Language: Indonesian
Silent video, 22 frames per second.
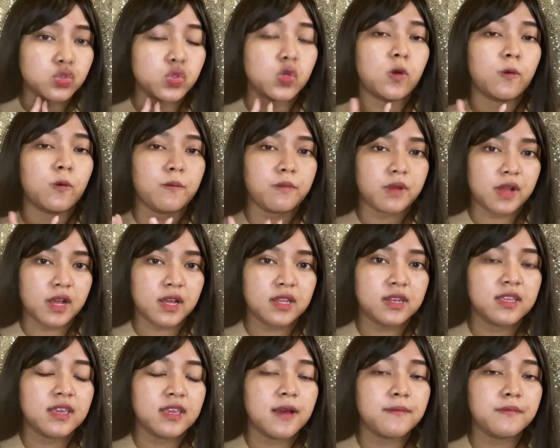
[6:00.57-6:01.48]
cuma
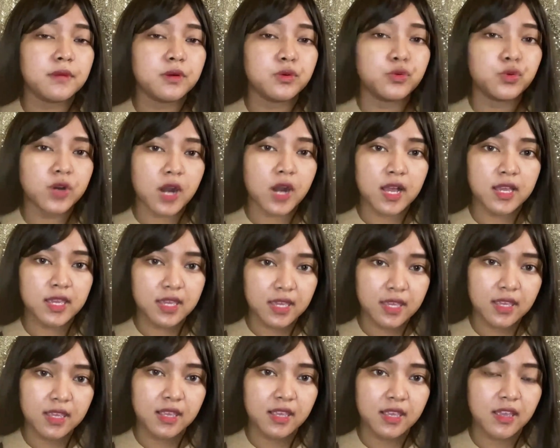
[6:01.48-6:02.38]
dia
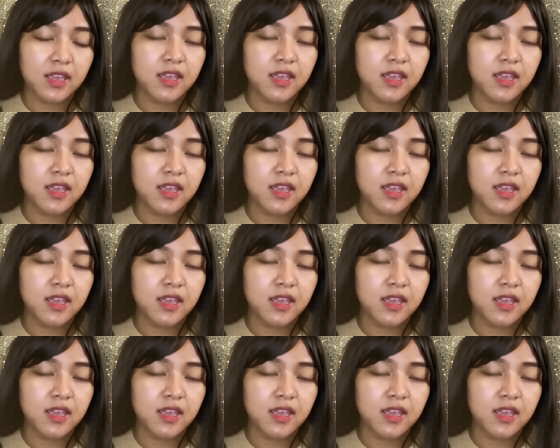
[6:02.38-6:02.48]
mengurangi